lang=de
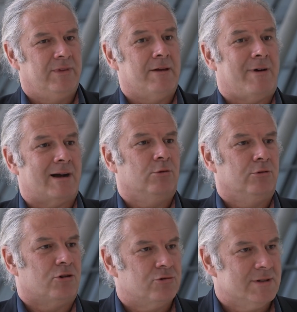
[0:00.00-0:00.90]
de facto
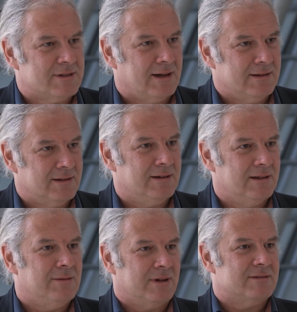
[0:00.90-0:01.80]
unterstützt hat,
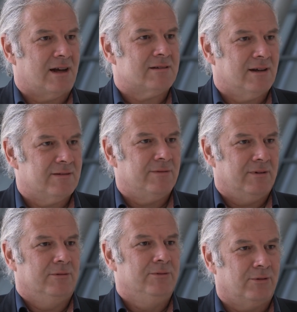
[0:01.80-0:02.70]
indem er gesagt hat,
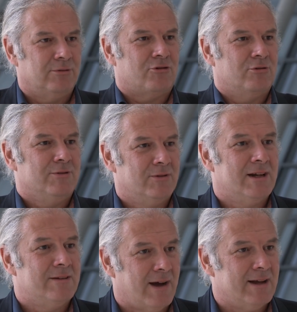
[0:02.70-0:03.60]
unsere Unterstützung
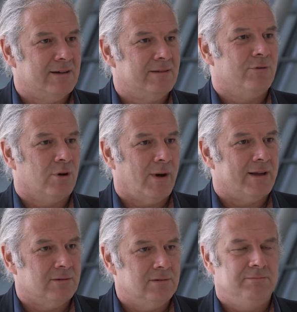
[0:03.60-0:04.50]
gilt weiterhin für mhm.
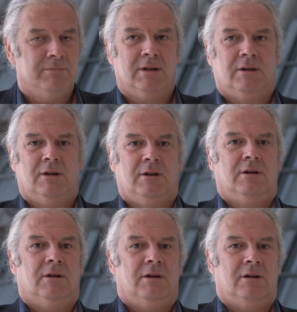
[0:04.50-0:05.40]
Guaido. Mhm.
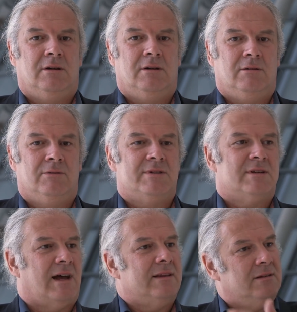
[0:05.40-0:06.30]
Ja. Äh, und
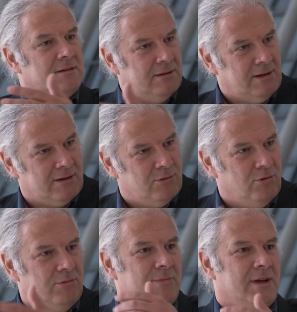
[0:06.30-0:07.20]
sich dann nach,
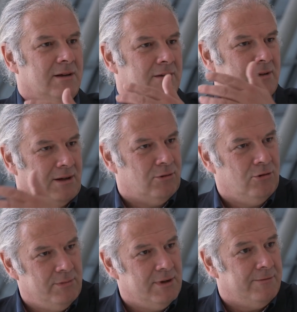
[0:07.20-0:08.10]
Kolum in, nach,
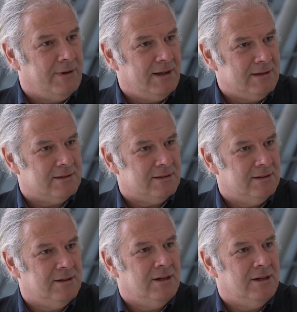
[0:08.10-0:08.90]
Kolumbien fährt